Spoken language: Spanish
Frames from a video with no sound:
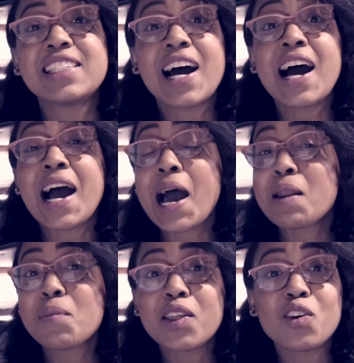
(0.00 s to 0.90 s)
Ya
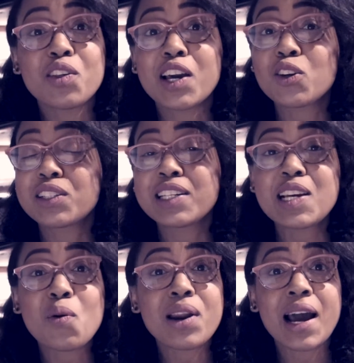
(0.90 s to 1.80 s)
al mediodía yo
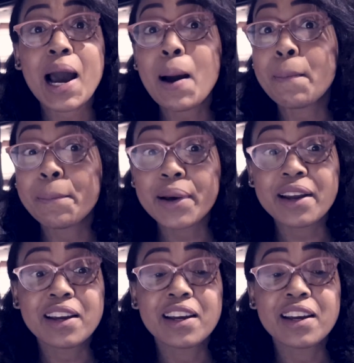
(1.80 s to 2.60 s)
tenía una hambre,